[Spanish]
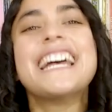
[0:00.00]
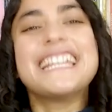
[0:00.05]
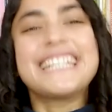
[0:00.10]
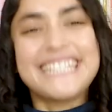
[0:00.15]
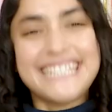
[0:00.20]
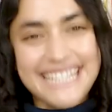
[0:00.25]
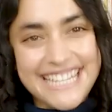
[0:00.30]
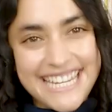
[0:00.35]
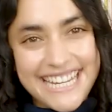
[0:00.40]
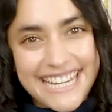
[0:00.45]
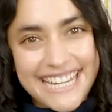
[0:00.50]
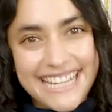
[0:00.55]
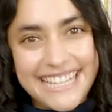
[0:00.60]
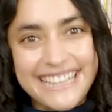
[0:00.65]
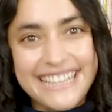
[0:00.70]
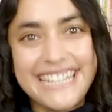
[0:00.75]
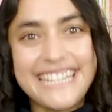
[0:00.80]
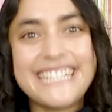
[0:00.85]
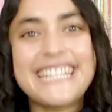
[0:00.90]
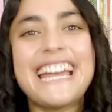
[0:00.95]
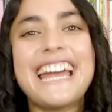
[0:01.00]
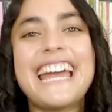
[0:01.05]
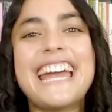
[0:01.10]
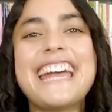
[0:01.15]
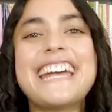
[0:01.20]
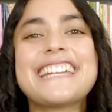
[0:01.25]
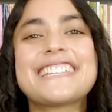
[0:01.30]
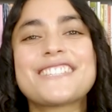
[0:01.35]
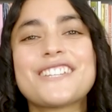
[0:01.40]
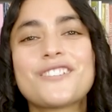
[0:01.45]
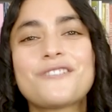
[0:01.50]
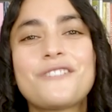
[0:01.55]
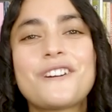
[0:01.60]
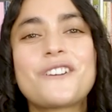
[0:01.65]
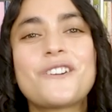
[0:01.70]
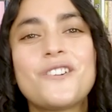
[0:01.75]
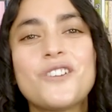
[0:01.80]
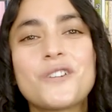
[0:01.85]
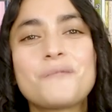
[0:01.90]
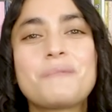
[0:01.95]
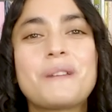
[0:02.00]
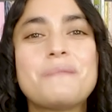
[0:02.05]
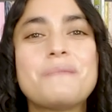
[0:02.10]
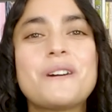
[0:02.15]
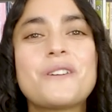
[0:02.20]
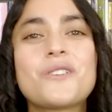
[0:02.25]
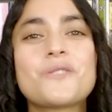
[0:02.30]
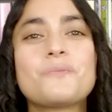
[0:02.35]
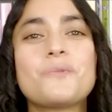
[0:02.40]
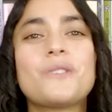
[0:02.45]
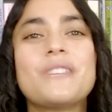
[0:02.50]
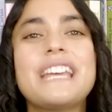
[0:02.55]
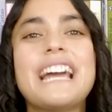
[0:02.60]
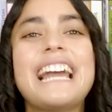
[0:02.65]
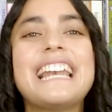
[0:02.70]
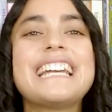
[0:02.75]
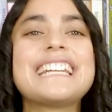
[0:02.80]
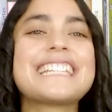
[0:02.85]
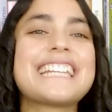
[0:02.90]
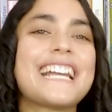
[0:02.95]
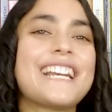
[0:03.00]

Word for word: Sí, gentes, estos fueron los primeros mundiales